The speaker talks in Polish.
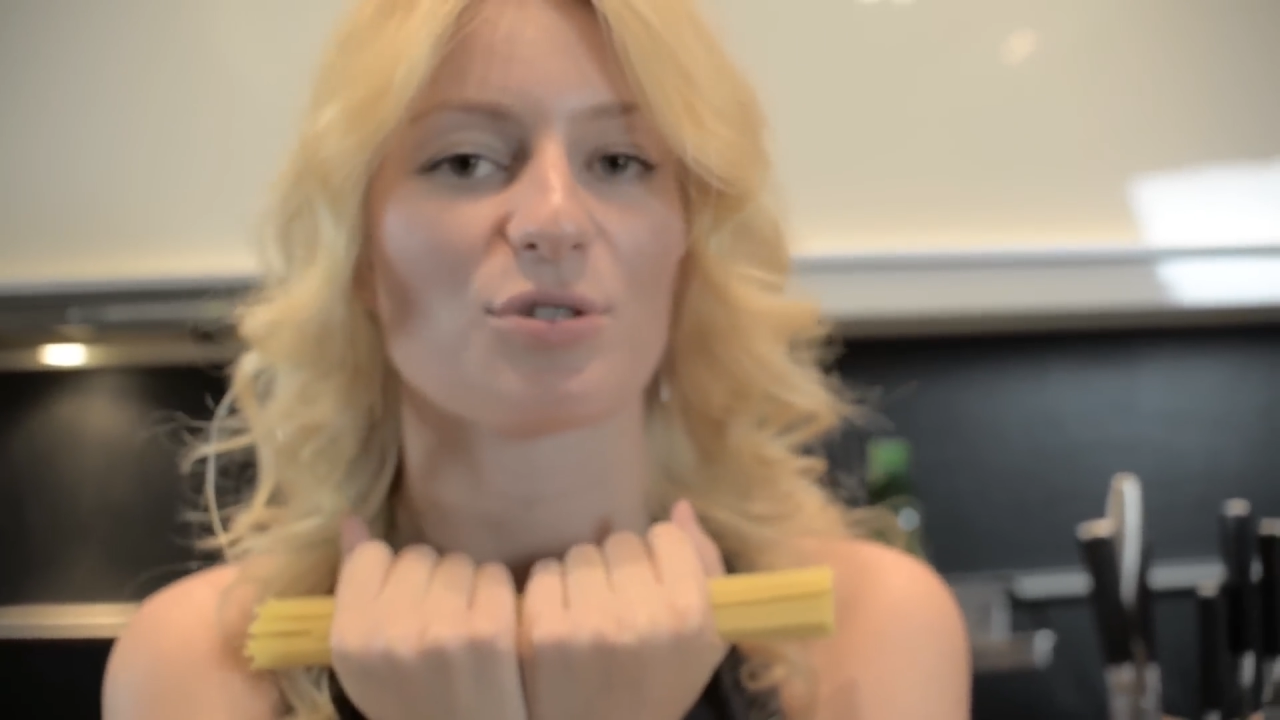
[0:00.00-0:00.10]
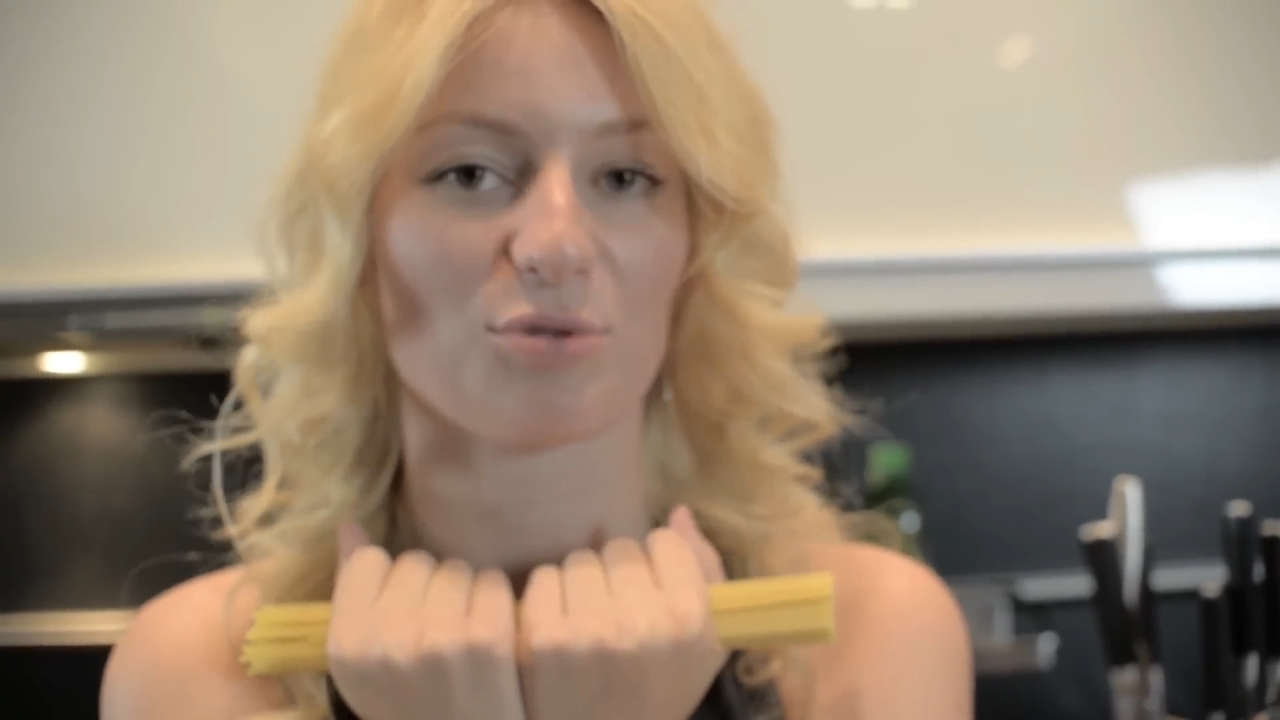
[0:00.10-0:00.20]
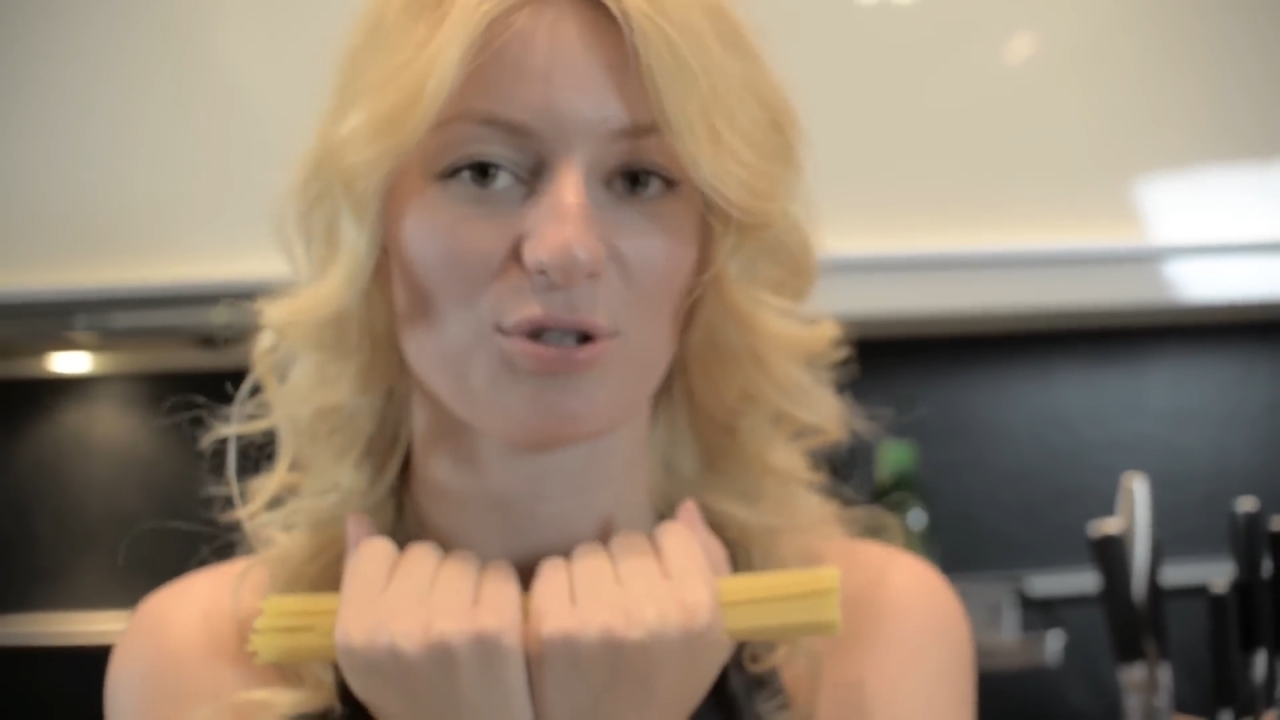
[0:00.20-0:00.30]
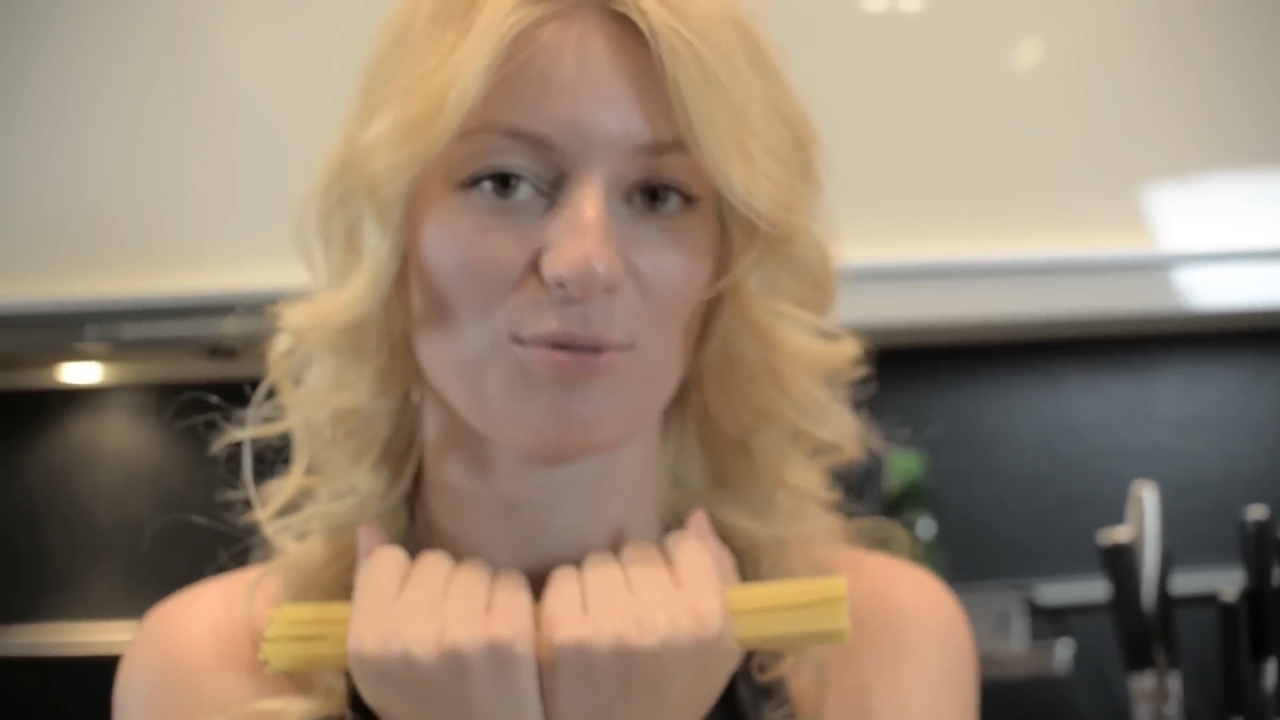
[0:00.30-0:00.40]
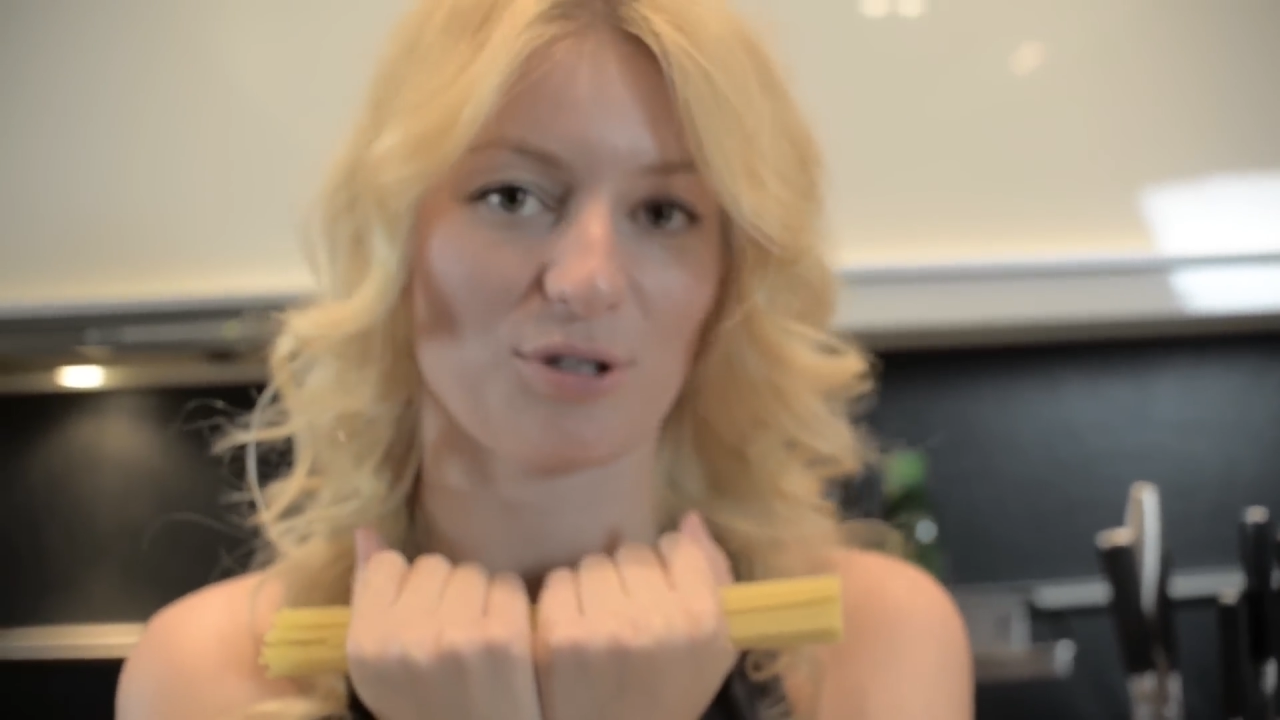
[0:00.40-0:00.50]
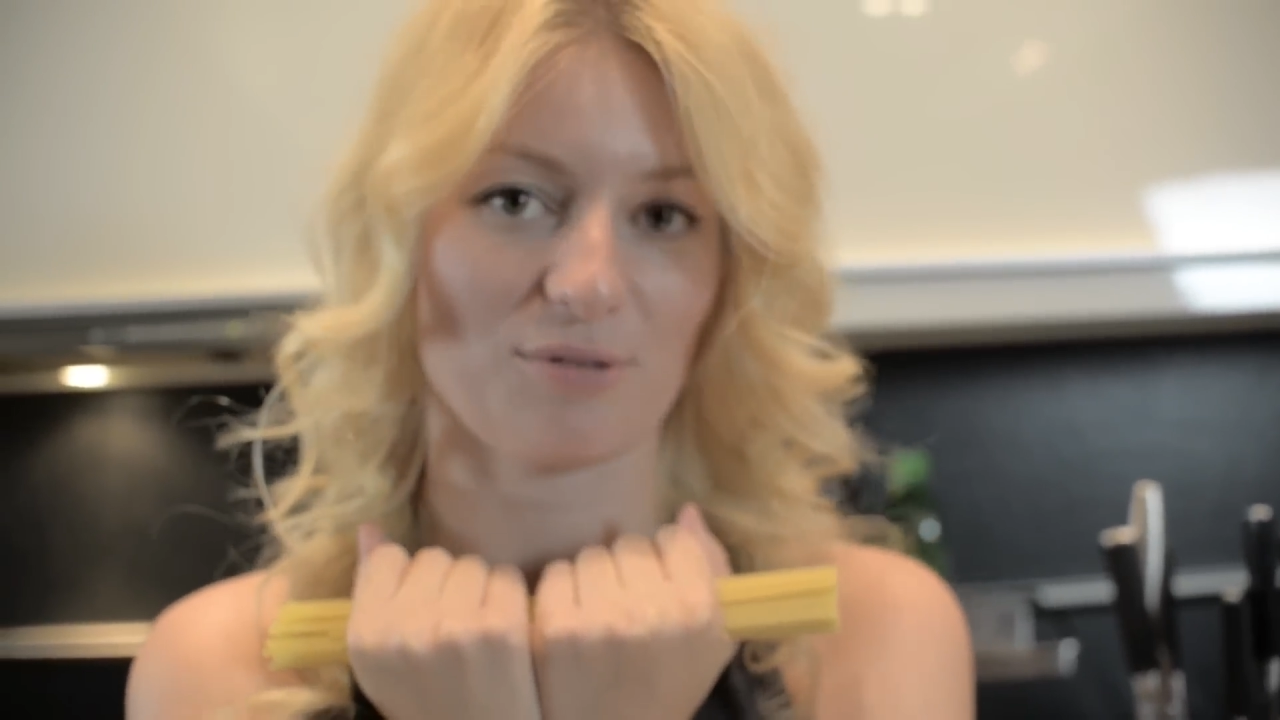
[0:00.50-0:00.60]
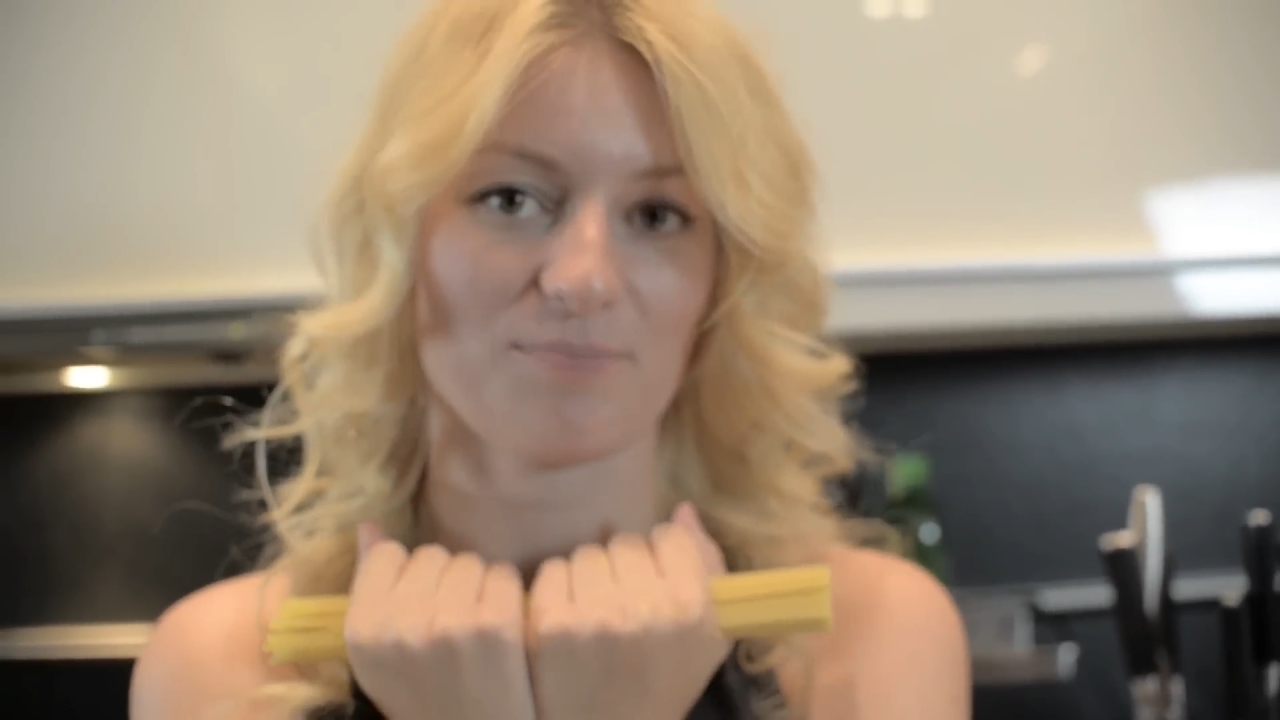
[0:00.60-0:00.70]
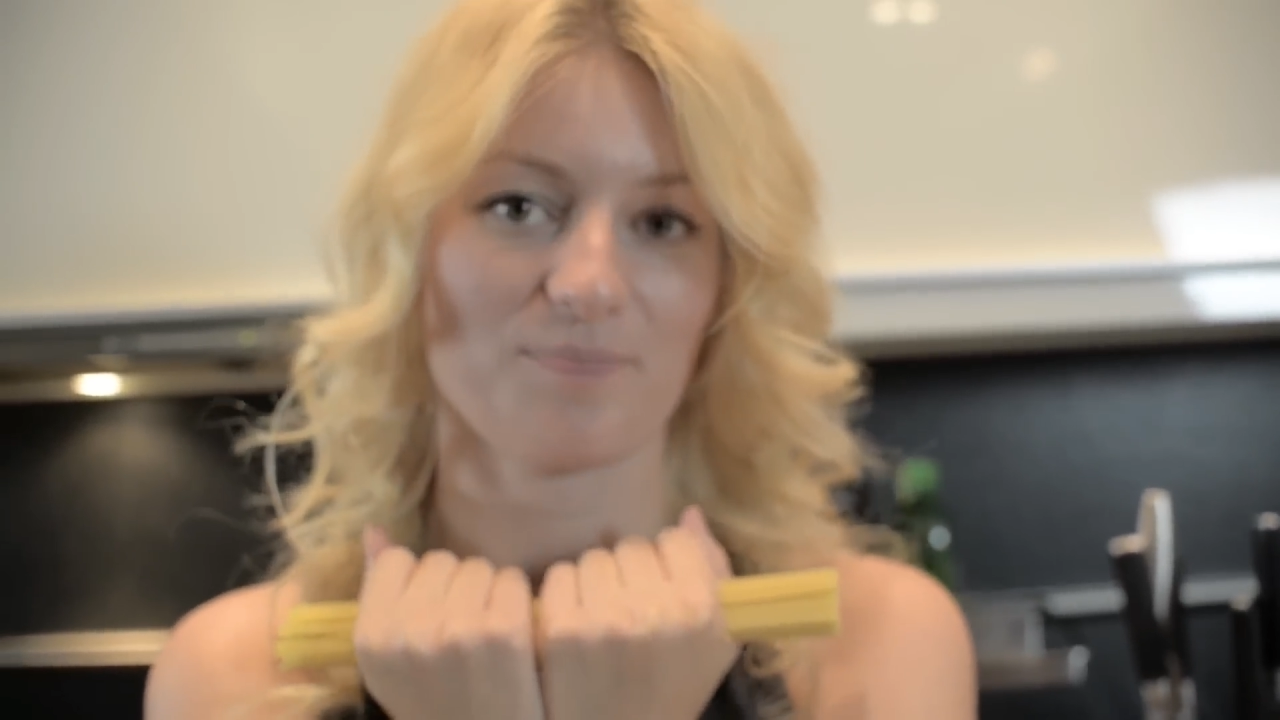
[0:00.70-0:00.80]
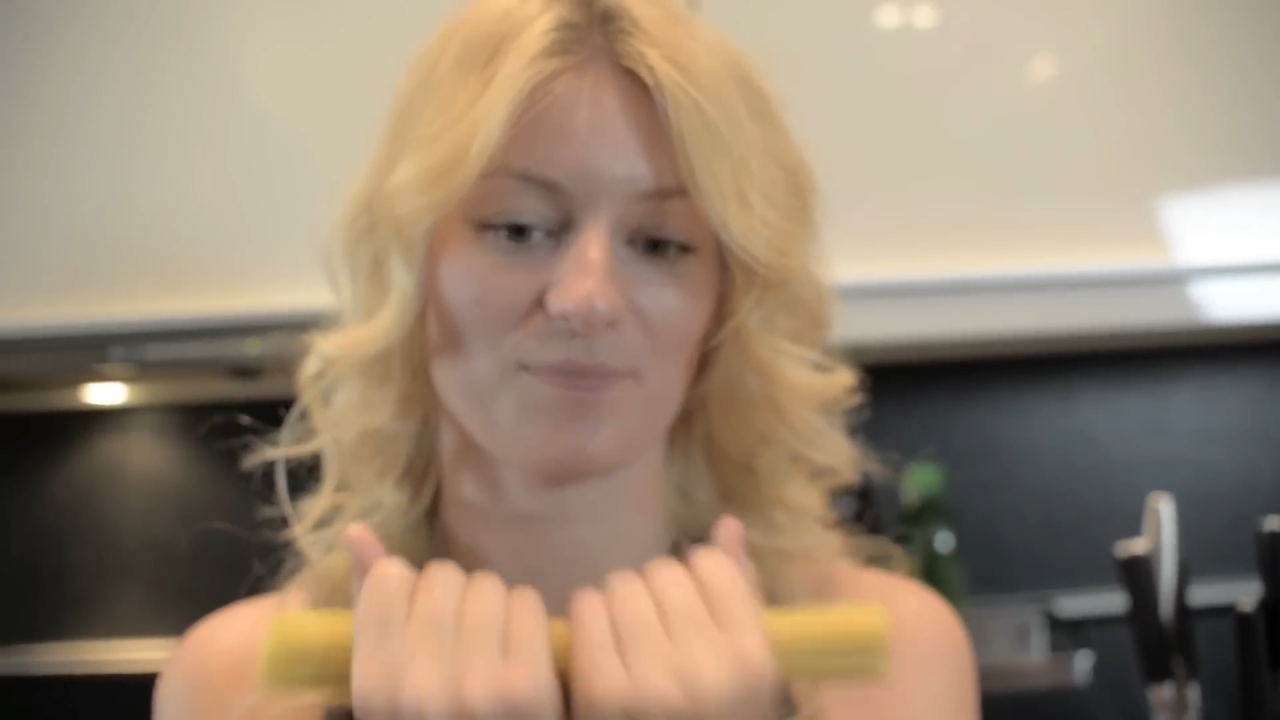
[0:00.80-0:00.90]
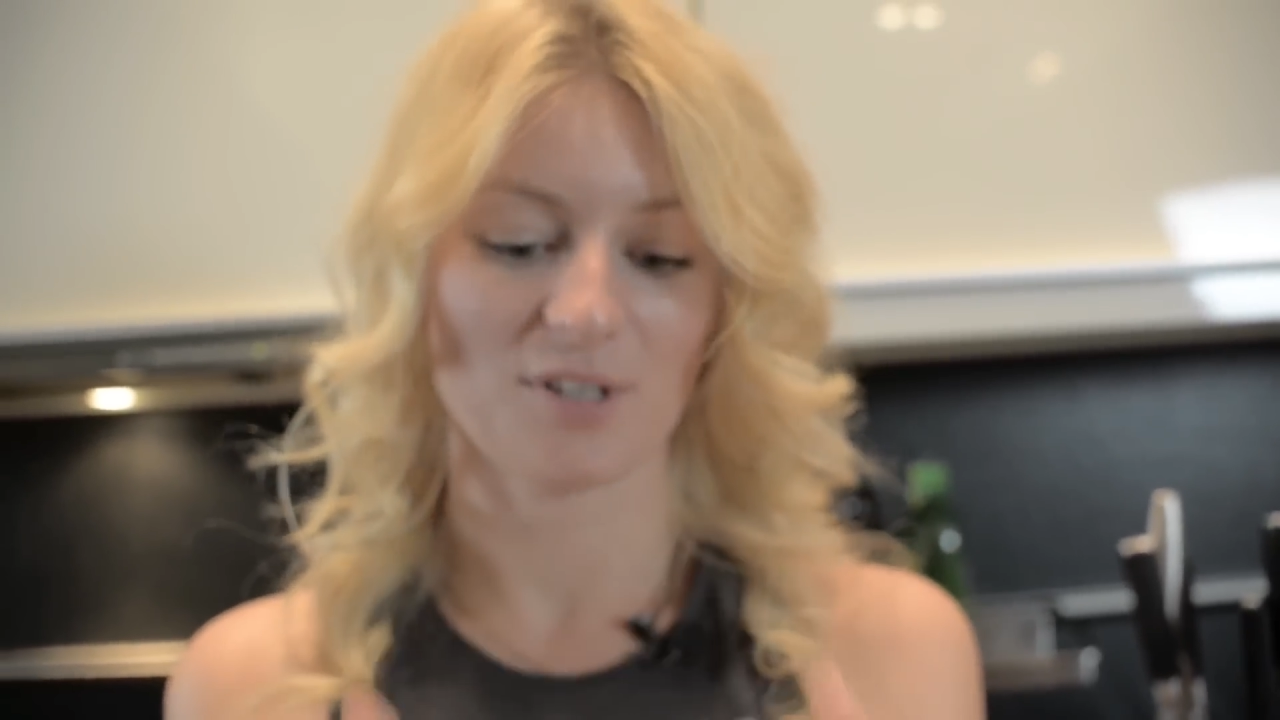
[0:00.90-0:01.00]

głodomorem,